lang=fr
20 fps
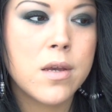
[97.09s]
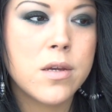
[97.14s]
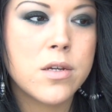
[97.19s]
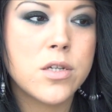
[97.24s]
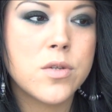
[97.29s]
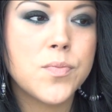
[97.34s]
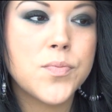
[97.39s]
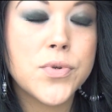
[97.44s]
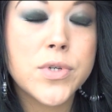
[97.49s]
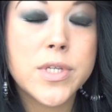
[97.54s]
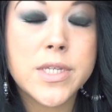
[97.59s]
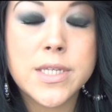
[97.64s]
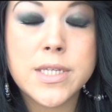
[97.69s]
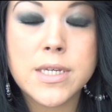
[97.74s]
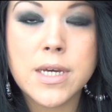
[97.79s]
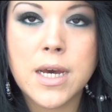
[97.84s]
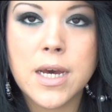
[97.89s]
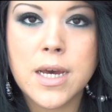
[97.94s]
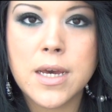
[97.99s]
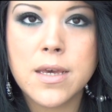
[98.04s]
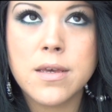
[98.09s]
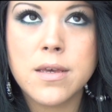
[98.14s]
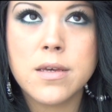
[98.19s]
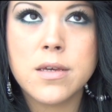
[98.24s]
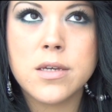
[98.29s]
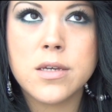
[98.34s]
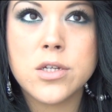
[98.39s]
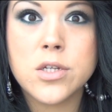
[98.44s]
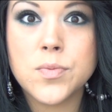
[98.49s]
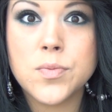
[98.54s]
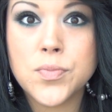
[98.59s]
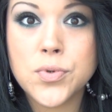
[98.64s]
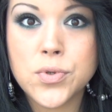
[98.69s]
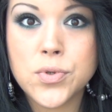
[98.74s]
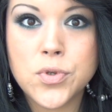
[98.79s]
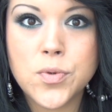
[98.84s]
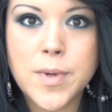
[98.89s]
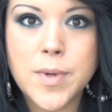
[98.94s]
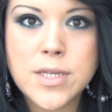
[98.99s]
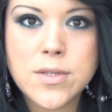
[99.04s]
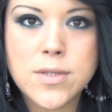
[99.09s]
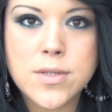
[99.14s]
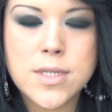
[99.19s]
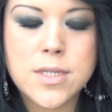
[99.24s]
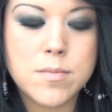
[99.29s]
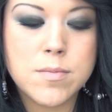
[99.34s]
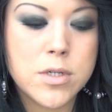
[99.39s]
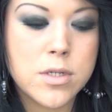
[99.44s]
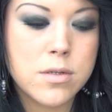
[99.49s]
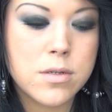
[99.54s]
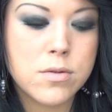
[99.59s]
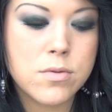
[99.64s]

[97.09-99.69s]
j'ai une peau qui tiraille et j'ai une peau super sensible.